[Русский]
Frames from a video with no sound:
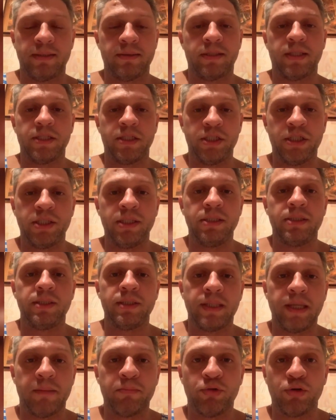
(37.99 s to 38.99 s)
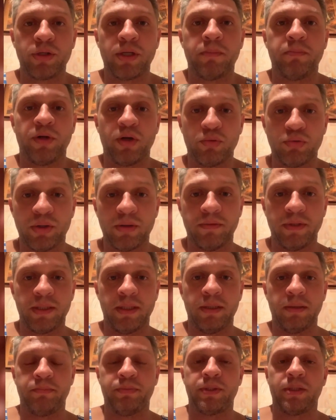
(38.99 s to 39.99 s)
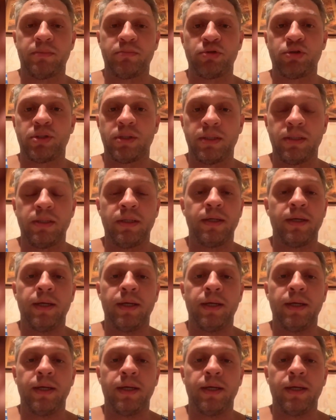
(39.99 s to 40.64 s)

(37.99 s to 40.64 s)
тащите домой оборудование, потому что